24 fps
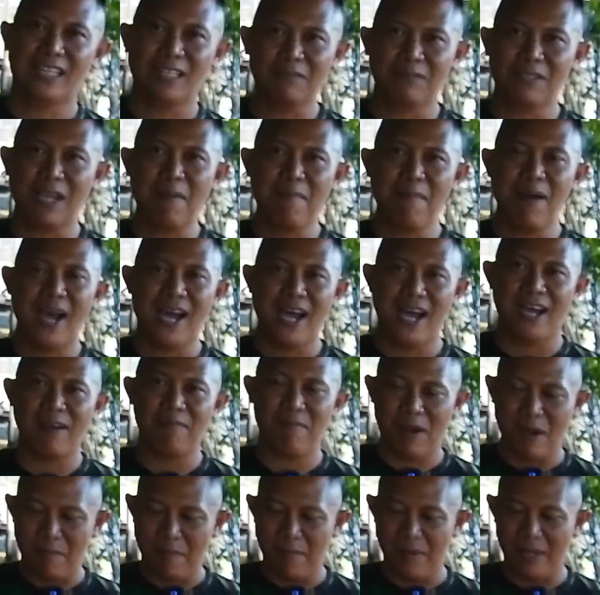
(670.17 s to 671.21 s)
tetap sama
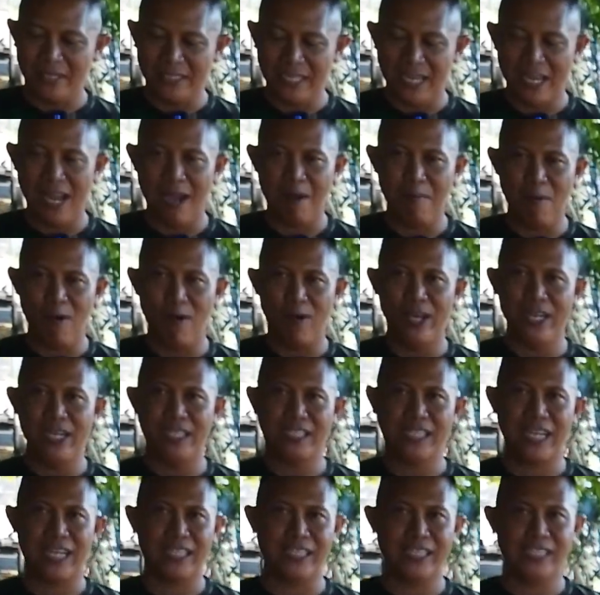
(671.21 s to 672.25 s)
para pemirsa ya mau
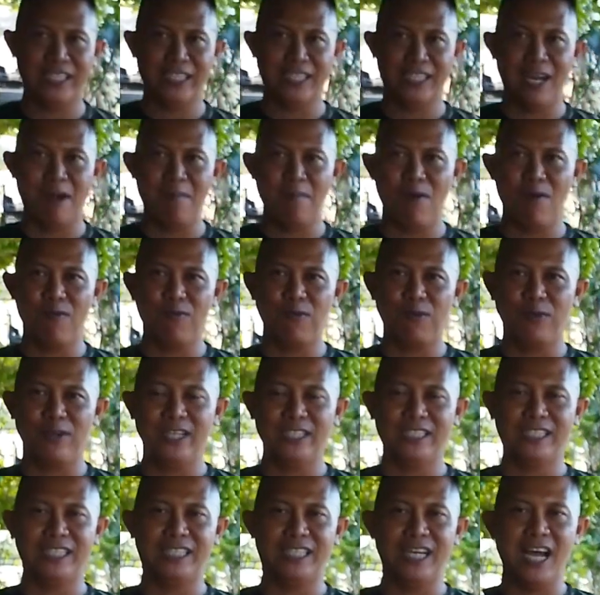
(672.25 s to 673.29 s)
insektisida mau
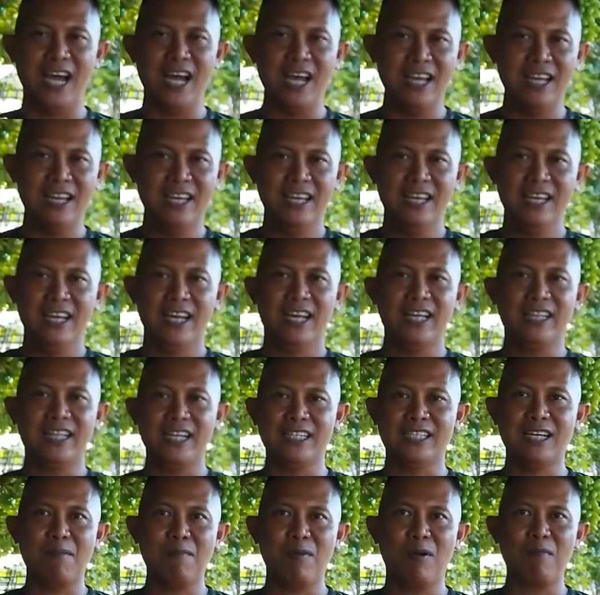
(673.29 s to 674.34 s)
fungisida
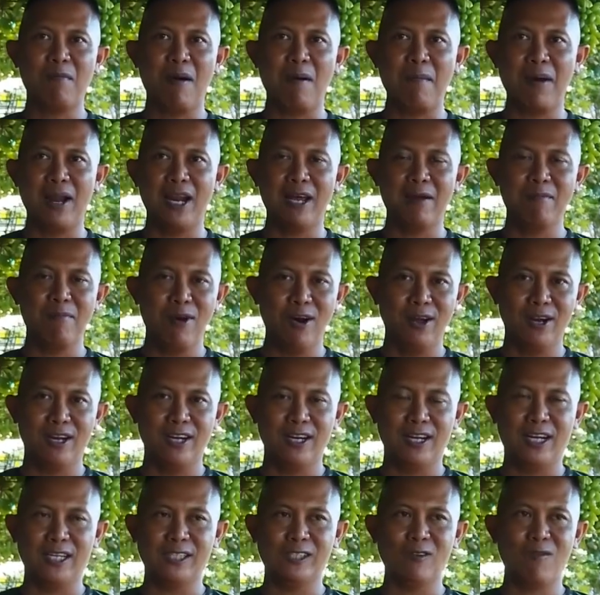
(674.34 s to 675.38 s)
kita campur mama
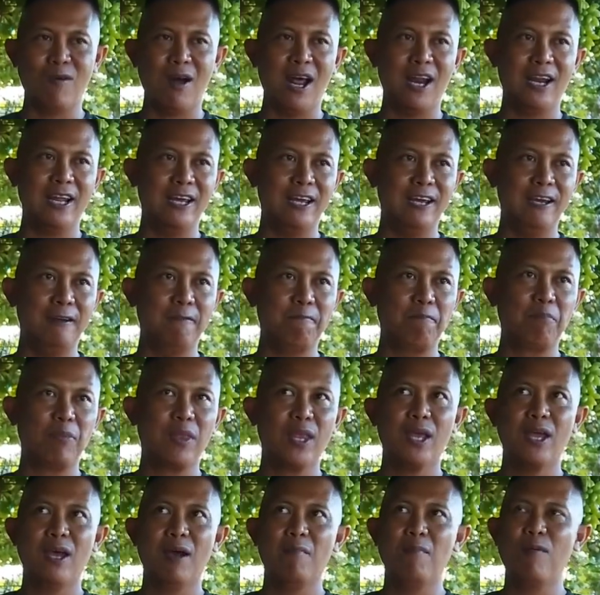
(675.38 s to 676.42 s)
lemon kecuali
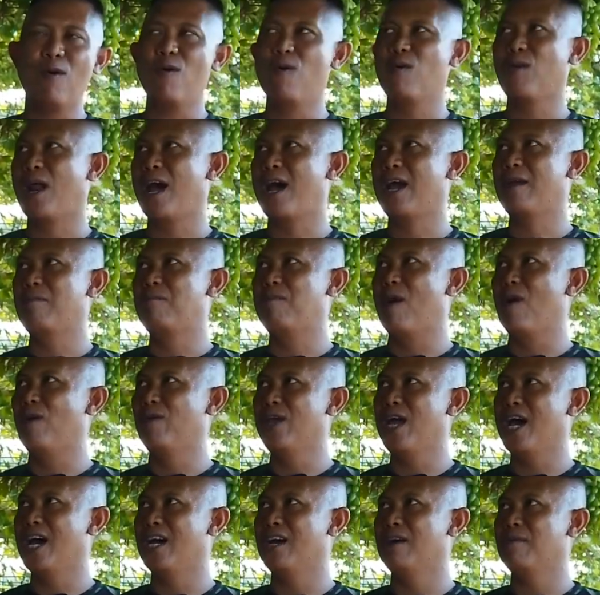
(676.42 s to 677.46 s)
mengurangi
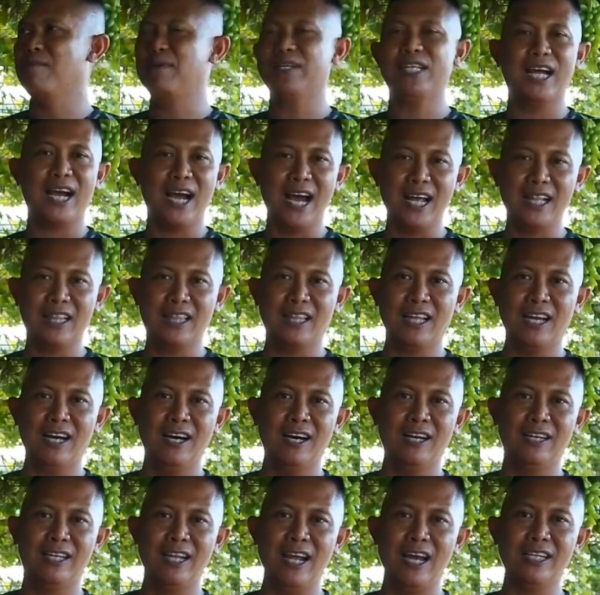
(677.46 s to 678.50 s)
bau yang menyengat
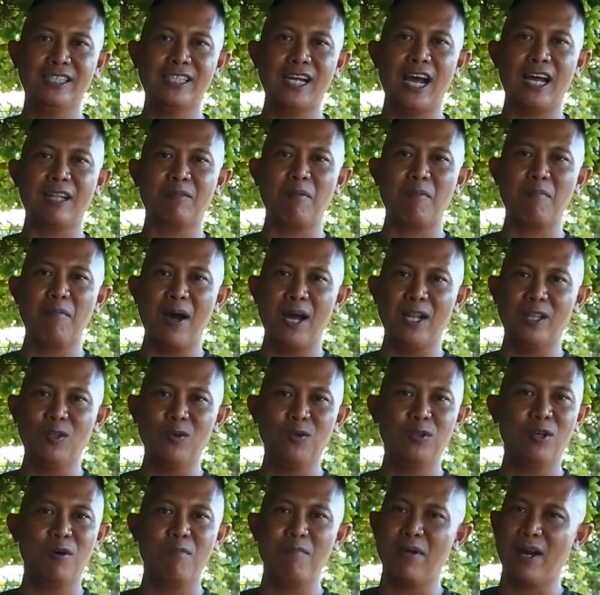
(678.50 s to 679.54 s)
eh, dia sangat
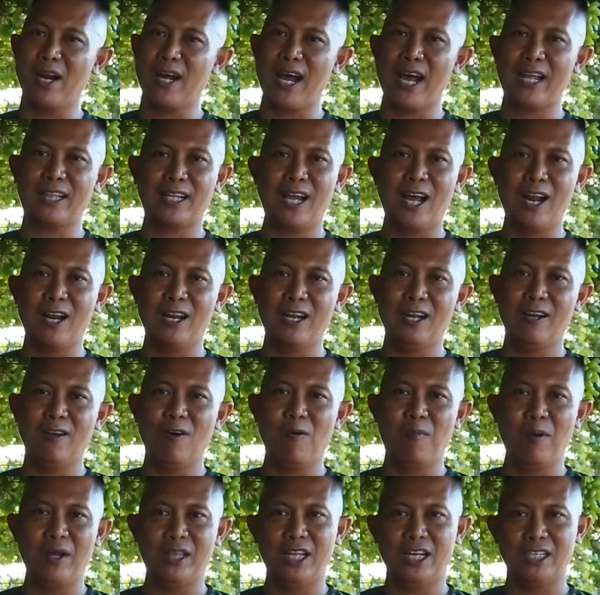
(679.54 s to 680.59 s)
membantu untuk merekatkan
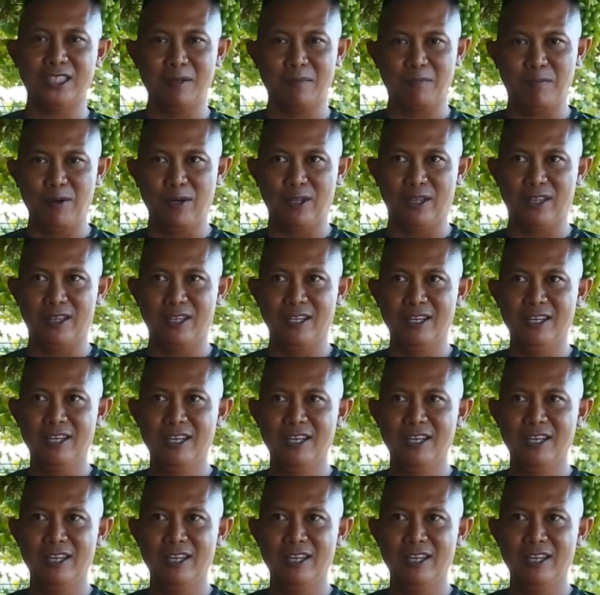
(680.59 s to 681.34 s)
obat tersebut